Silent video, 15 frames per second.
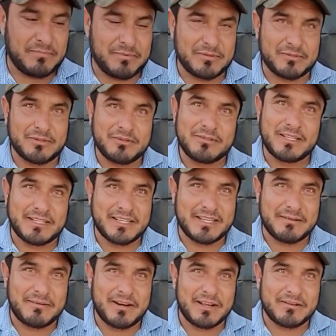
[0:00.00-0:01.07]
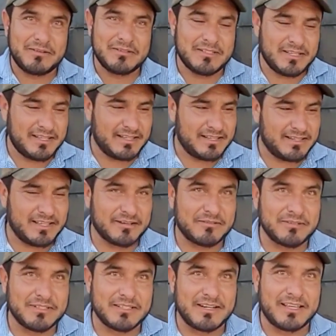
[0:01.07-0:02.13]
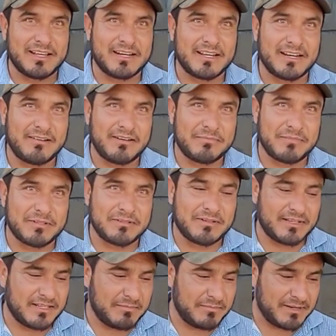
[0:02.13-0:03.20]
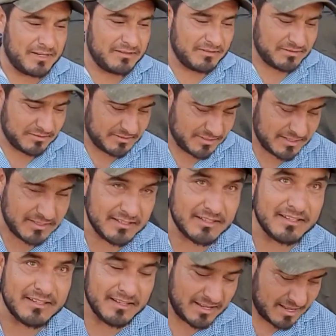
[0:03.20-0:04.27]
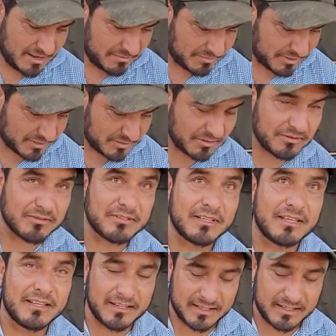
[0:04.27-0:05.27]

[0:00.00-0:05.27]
pues crudos aquí quebra la concha y las conchas se las he regalado a las personas que han venido, entonces por eso los cocí.